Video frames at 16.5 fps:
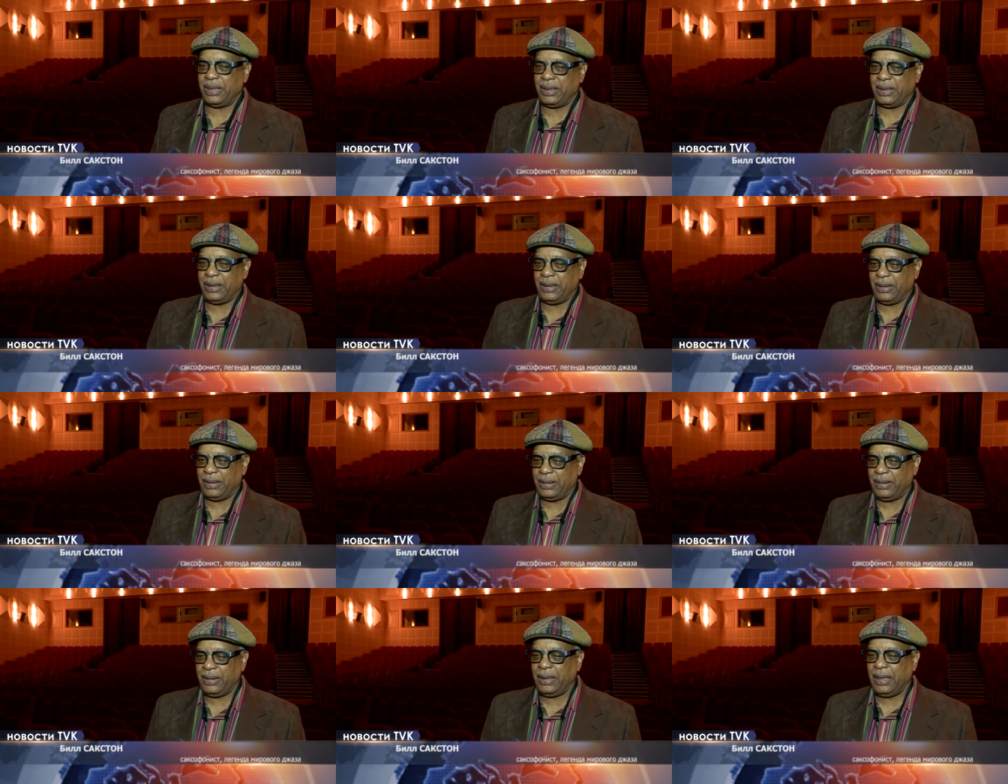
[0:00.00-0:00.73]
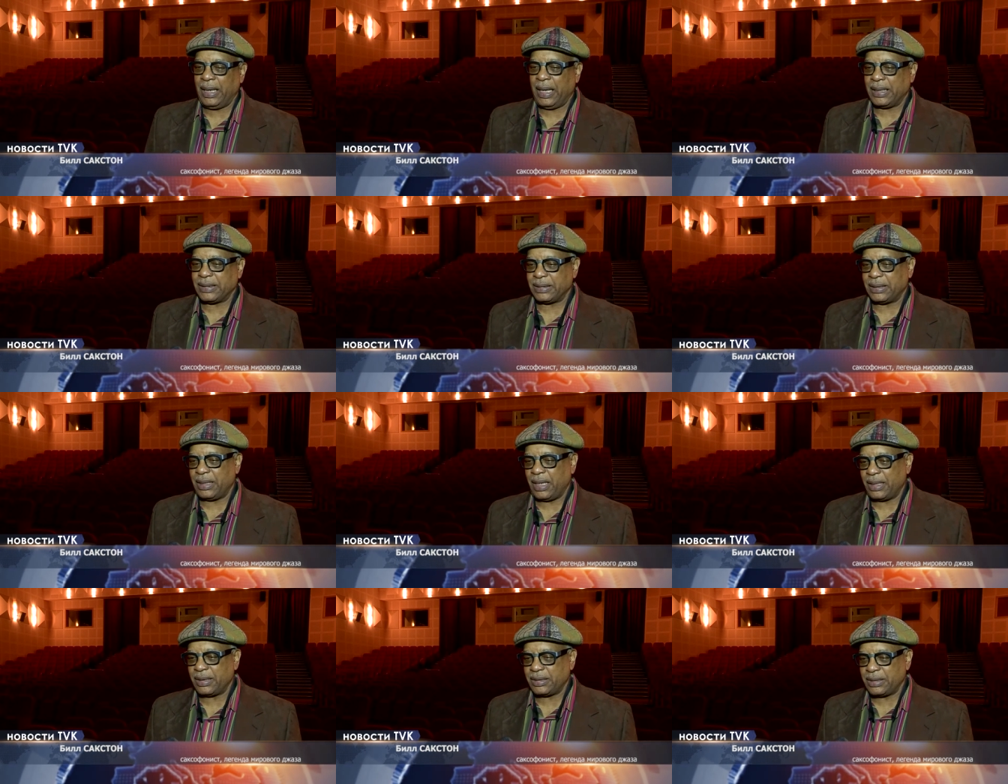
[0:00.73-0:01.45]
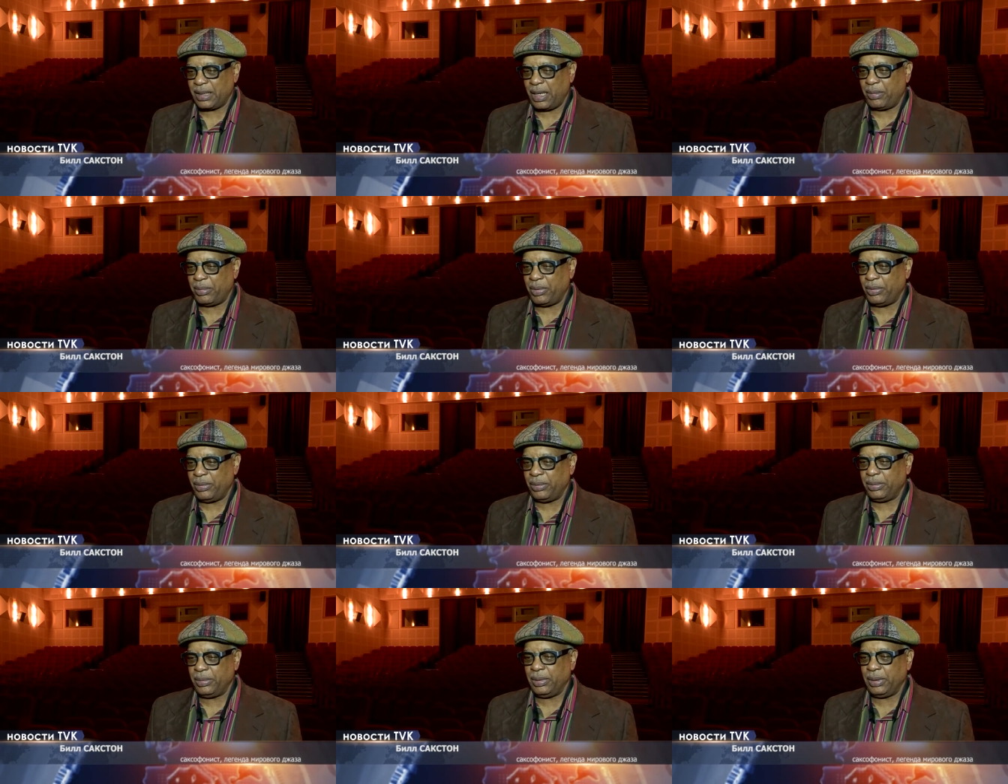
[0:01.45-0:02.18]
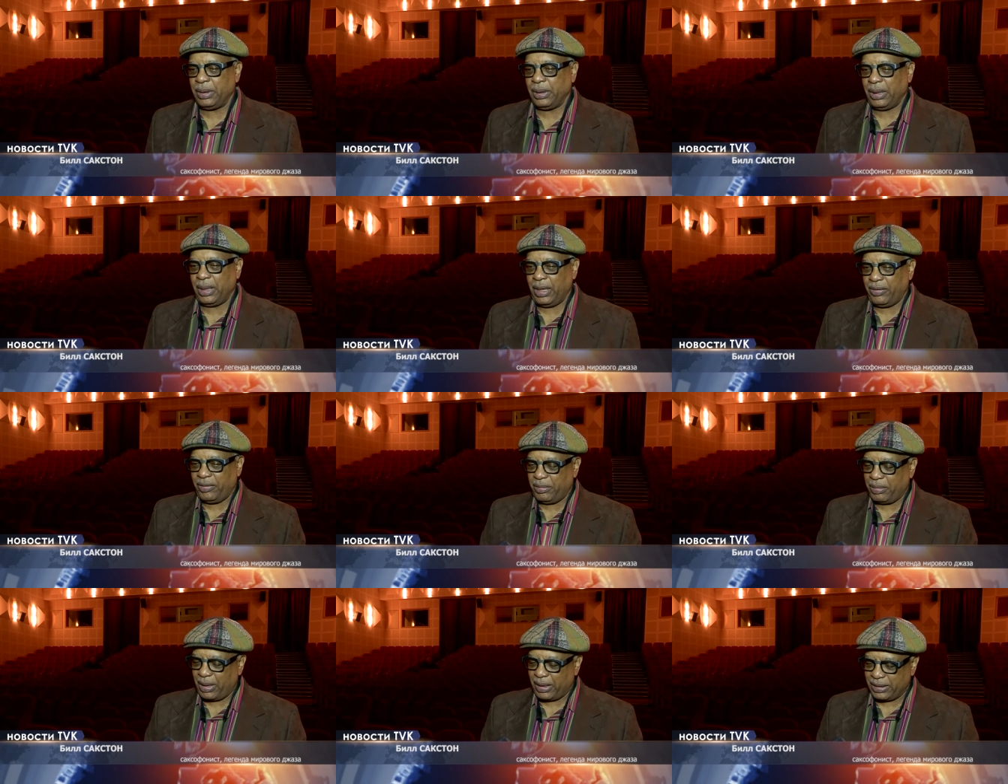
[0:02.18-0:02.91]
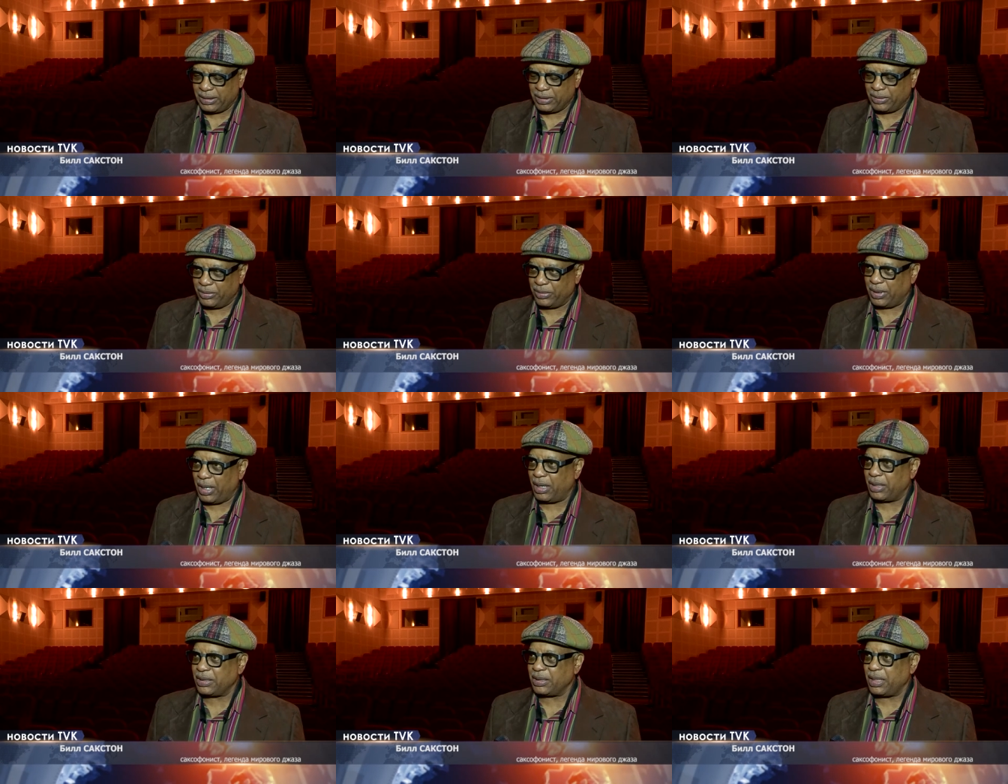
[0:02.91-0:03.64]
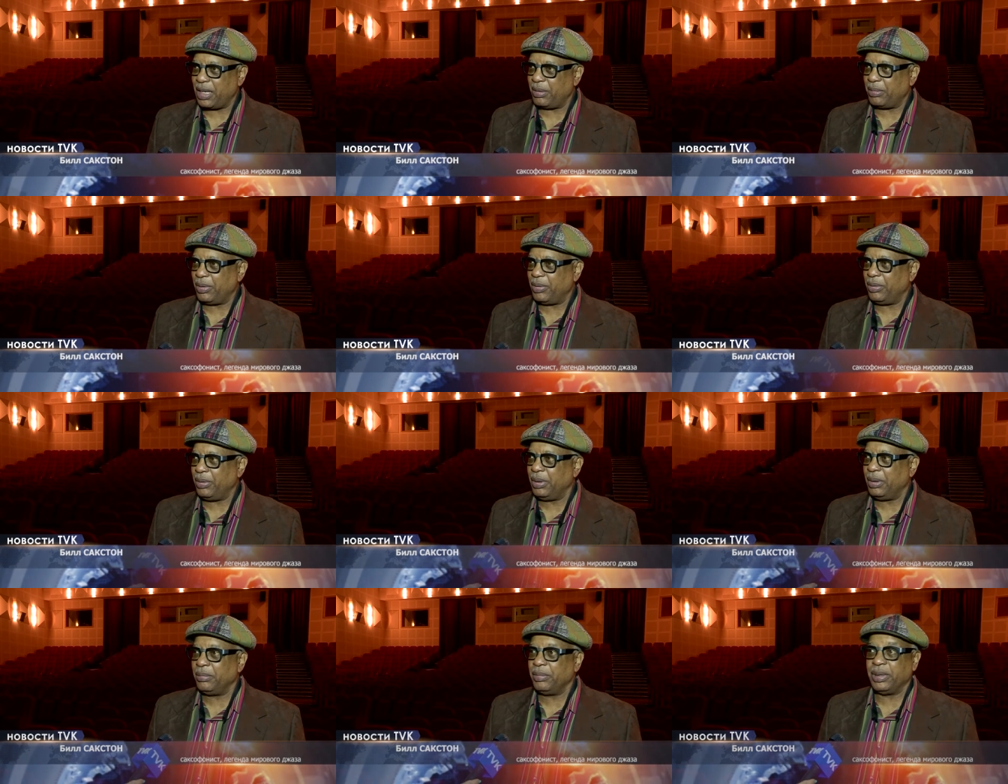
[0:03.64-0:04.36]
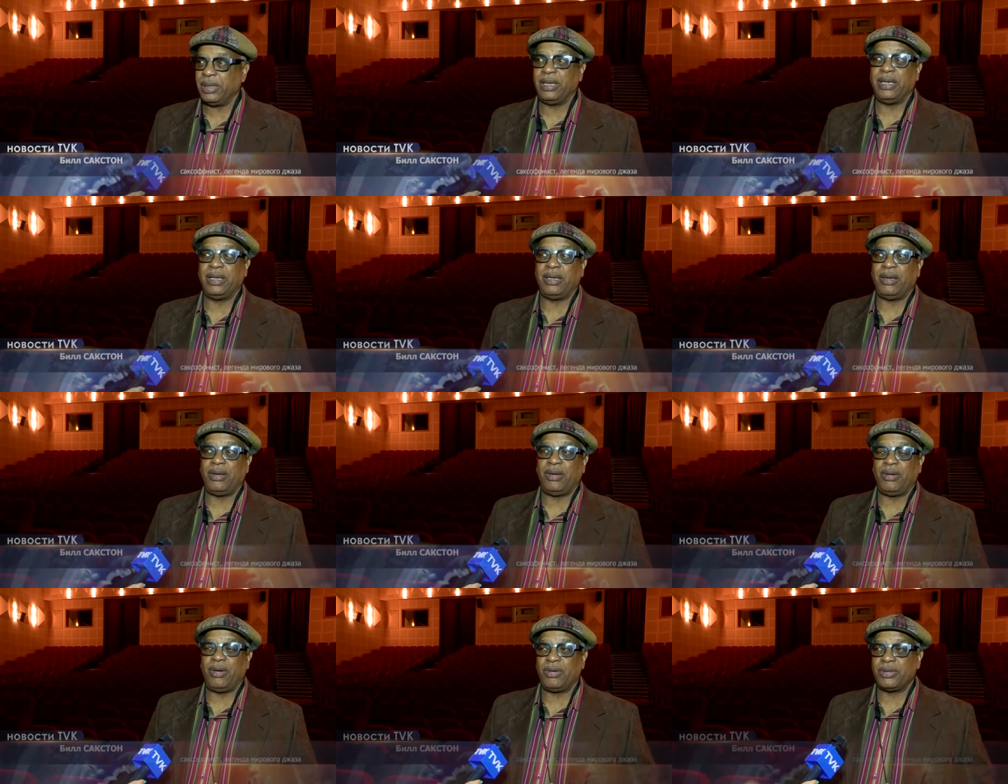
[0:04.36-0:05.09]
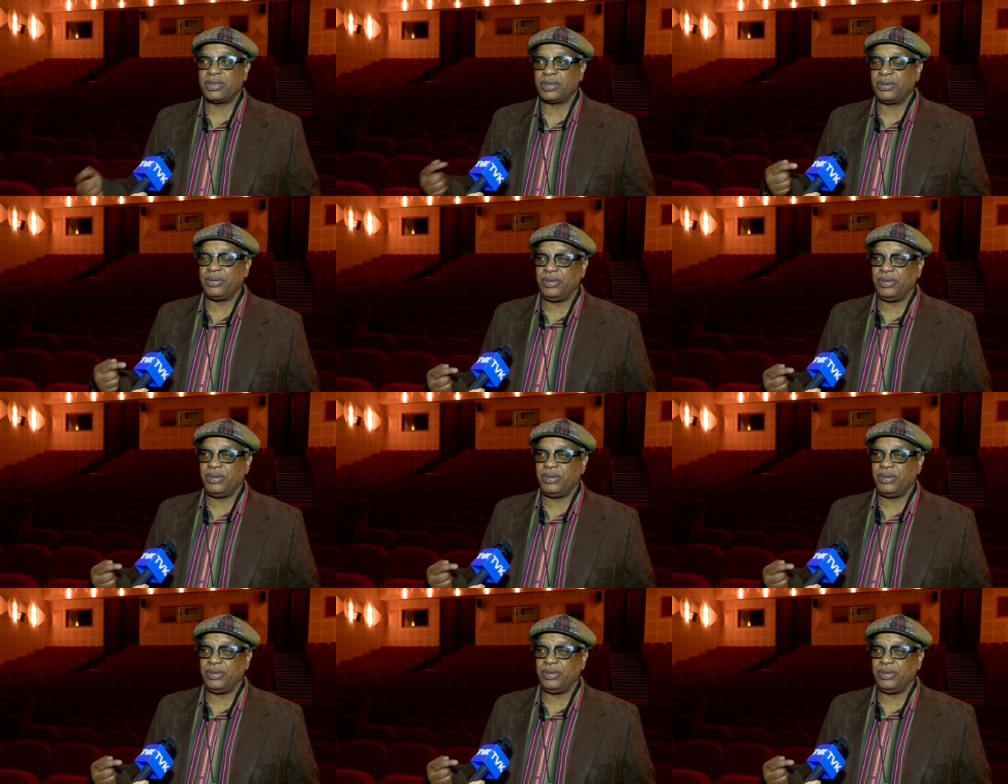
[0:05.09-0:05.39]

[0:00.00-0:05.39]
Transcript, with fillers: Я вижу, что все работают в ансамбле, дружно, но при этом сохраняя индивидуальность.